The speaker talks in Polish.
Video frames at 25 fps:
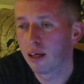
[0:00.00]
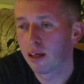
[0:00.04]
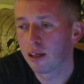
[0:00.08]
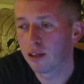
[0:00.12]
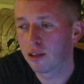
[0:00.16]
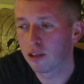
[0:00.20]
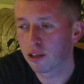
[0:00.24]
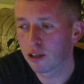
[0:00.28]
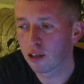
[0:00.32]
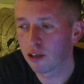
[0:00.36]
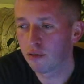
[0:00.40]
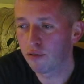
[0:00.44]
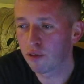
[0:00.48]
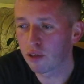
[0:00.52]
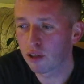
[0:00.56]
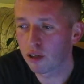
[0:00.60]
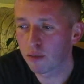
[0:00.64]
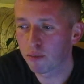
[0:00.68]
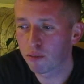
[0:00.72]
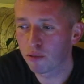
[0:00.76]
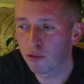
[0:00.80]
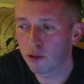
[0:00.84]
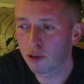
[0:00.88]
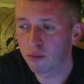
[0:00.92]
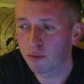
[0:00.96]
Gdziekolwiek nie
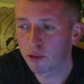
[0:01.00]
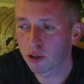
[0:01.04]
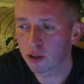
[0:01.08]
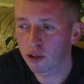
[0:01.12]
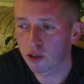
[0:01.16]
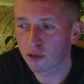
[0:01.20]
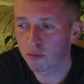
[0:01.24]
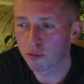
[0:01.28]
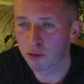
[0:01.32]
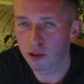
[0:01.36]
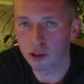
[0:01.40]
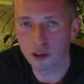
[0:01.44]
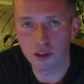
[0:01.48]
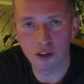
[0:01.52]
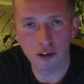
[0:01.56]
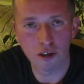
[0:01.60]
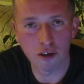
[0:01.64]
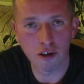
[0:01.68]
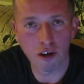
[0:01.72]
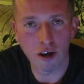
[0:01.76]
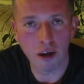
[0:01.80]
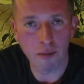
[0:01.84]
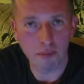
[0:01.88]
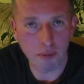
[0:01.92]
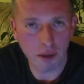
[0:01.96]
pójdziemy, stąd będzie
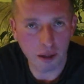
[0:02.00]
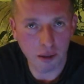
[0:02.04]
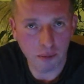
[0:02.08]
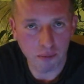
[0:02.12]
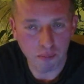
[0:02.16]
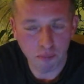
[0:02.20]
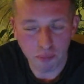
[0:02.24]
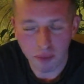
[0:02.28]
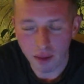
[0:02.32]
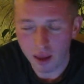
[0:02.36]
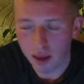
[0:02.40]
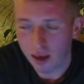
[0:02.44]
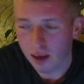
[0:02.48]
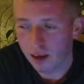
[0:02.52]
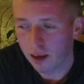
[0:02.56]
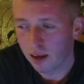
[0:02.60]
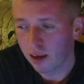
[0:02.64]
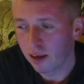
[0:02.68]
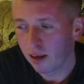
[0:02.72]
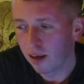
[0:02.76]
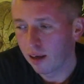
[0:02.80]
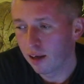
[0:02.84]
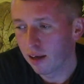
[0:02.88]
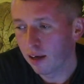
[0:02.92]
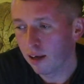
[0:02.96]
tylko lepiej.
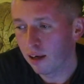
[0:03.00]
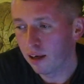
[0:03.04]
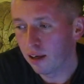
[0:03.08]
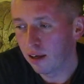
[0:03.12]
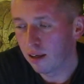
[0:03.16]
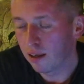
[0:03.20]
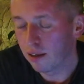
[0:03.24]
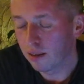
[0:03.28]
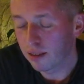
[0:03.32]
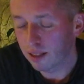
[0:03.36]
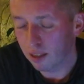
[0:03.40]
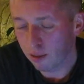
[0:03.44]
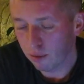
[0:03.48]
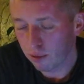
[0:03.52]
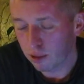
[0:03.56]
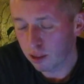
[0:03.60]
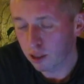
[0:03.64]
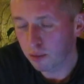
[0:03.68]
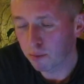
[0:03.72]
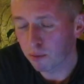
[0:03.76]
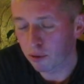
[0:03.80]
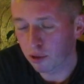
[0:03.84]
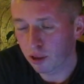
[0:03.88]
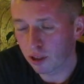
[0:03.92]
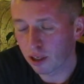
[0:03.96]
E, cały
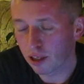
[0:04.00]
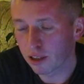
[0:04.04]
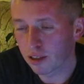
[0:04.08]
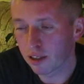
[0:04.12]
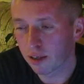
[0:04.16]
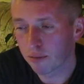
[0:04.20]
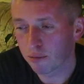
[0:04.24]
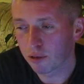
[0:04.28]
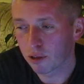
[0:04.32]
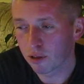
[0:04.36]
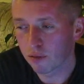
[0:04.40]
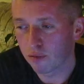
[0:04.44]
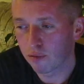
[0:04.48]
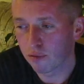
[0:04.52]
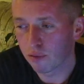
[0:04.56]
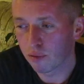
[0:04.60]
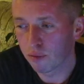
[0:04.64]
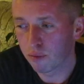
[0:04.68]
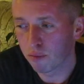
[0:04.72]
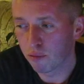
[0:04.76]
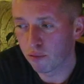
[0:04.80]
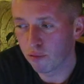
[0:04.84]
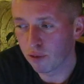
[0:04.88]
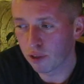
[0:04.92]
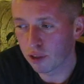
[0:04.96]
czas podkreślam, że
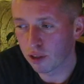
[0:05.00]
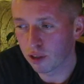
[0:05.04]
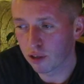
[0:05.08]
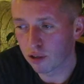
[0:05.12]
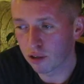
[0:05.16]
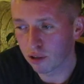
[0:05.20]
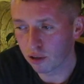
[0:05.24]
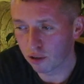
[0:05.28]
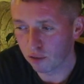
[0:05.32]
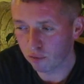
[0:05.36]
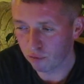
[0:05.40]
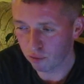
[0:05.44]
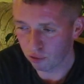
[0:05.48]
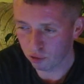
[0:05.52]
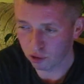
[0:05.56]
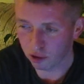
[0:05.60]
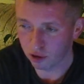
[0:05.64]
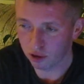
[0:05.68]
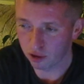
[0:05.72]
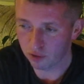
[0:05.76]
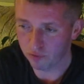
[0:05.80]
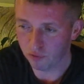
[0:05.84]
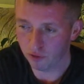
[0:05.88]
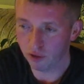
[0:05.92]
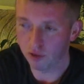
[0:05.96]
mówię tylko i
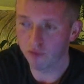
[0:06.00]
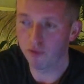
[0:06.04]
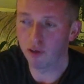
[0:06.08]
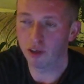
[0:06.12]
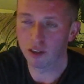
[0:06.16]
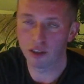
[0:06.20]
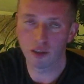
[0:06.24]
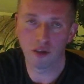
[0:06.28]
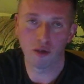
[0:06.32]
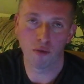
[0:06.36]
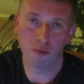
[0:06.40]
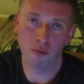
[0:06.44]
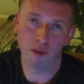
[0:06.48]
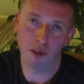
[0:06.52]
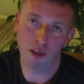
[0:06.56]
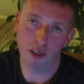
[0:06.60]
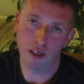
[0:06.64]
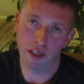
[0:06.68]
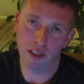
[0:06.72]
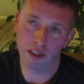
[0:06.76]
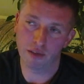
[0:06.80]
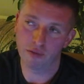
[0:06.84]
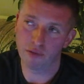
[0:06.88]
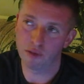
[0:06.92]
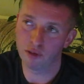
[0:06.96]
wyłącznie swoje własne
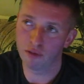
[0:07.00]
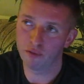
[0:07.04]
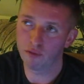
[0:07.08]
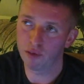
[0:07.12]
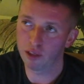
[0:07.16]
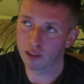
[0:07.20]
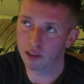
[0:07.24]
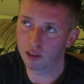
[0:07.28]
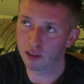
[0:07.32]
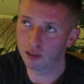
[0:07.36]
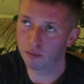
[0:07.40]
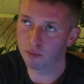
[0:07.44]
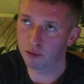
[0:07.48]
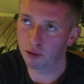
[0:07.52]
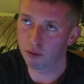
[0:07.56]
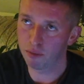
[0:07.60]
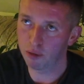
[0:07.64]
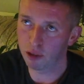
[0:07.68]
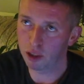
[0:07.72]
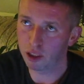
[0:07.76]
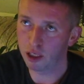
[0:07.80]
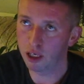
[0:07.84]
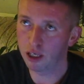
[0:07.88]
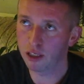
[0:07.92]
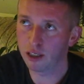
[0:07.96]
opinie, swoje własne
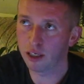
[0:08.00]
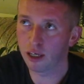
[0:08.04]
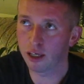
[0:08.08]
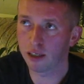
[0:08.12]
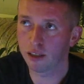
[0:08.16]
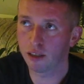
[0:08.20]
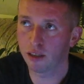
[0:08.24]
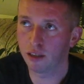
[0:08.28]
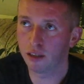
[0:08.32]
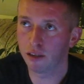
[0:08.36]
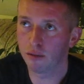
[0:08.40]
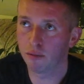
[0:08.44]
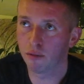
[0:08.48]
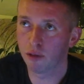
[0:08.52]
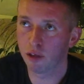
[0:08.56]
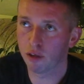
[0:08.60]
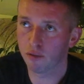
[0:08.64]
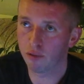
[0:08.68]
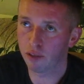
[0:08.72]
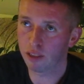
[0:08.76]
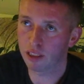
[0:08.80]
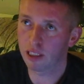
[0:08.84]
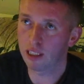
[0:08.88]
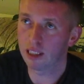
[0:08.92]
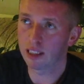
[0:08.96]
przemyślenia i moje
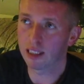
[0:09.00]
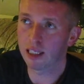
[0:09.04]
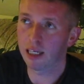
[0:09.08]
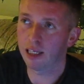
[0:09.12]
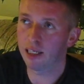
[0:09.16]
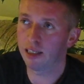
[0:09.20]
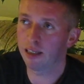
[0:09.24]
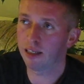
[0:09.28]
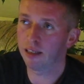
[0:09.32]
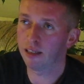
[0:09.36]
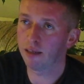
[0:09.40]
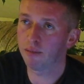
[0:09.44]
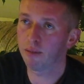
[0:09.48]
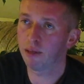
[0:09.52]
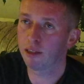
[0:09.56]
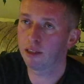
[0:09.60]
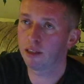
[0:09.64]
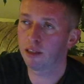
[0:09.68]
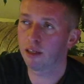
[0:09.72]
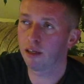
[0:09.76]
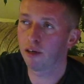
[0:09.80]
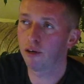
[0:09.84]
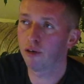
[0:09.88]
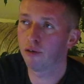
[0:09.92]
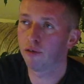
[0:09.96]
własne zdanie na temat
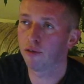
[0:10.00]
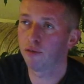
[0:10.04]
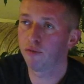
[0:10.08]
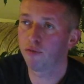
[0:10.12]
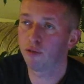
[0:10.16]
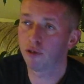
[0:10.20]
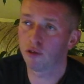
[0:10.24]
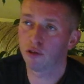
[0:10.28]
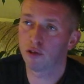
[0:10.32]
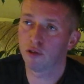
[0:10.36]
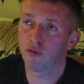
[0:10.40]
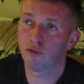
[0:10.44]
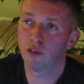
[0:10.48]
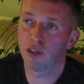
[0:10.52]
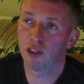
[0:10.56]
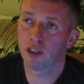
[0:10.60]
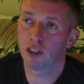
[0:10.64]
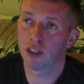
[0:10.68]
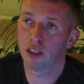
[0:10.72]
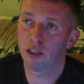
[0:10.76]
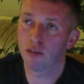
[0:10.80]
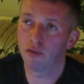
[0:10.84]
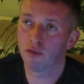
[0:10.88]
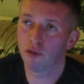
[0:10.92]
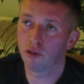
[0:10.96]
tego i w to, co
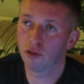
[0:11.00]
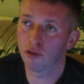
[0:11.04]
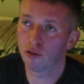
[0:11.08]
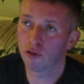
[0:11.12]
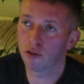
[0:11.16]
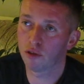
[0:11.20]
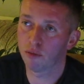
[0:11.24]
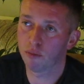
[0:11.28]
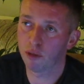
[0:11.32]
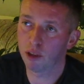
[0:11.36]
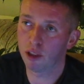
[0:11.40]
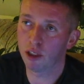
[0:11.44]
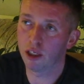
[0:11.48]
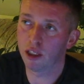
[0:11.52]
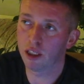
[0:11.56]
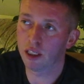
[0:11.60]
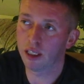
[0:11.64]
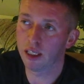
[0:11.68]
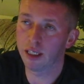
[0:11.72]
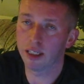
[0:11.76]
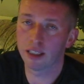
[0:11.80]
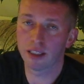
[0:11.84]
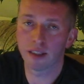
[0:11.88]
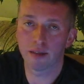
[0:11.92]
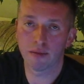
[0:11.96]
wierzę i w to, co myślę,
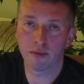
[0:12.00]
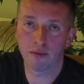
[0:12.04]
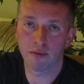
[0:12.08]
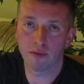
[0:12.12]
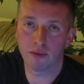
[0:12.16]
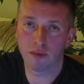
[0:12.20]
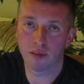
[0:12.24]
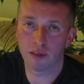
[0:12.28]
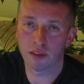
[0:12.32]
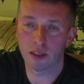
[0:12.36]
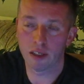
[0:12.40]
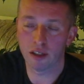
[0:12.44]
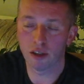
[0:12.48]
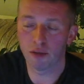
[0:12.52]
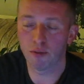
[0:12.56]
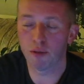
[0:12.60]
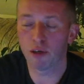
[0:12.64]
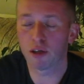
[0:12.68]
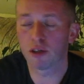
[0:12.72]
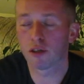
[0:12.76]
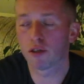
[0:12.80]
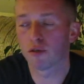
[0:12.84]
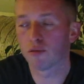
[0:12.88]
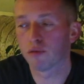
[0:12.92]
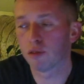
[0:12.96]
że jest ze
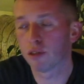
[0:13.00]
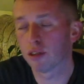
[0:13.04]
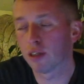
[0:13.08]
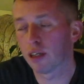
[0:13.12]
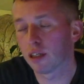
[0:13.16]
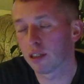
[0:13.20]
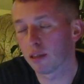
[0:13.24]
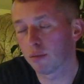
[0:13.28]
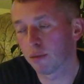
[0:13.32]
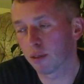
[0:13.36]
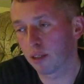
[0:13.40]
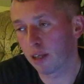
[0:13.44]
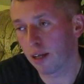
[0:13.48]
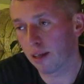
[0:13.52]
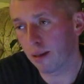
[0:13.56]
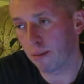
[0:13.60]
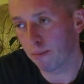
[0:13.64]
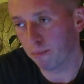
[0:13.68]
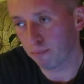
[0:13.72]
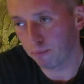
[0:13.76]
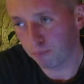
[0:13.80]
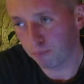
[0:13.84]
śmiercią i z naszym stanem.